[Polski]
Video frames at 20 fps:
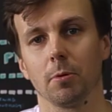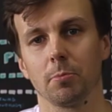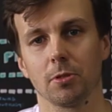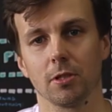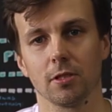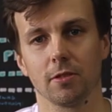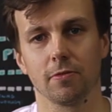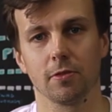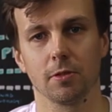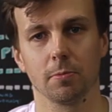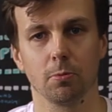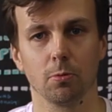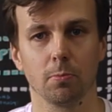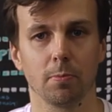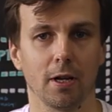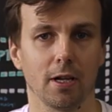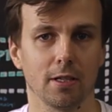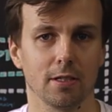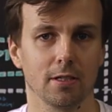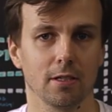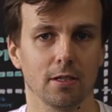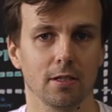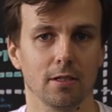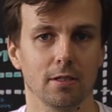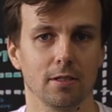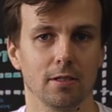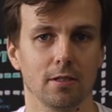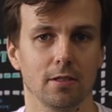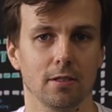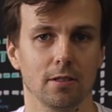Poprzez
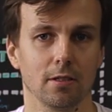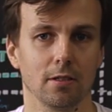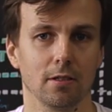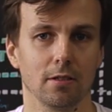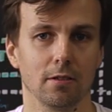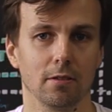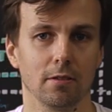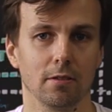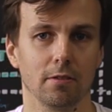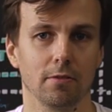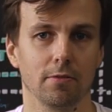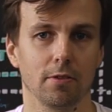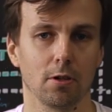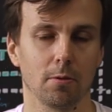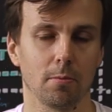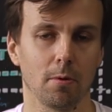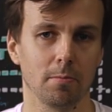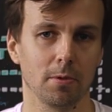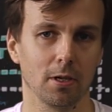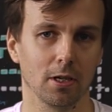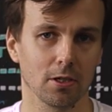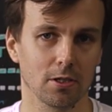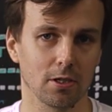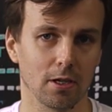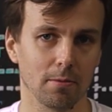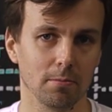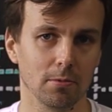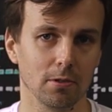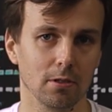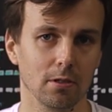współpracę z y, wieloma
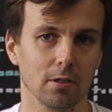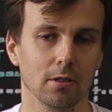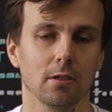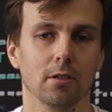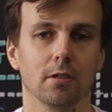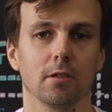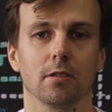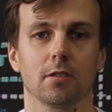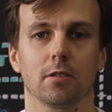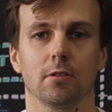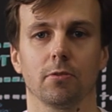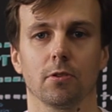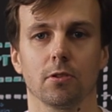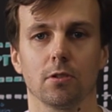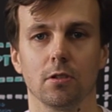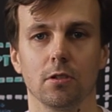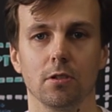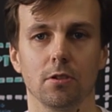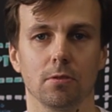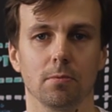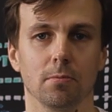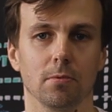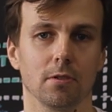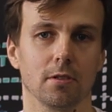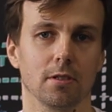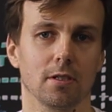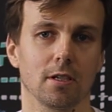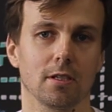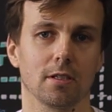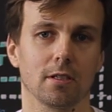biegaczami
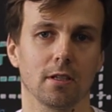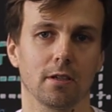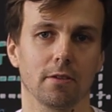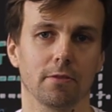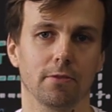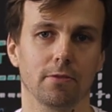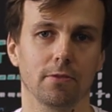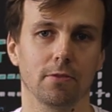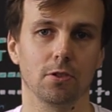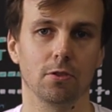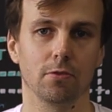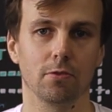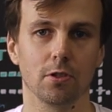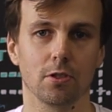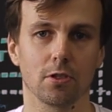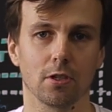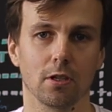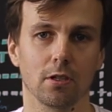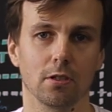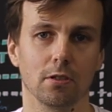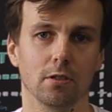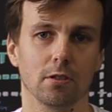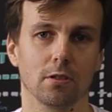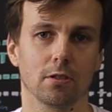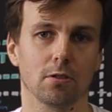stworzyliśmy zestaw ćwiczeń,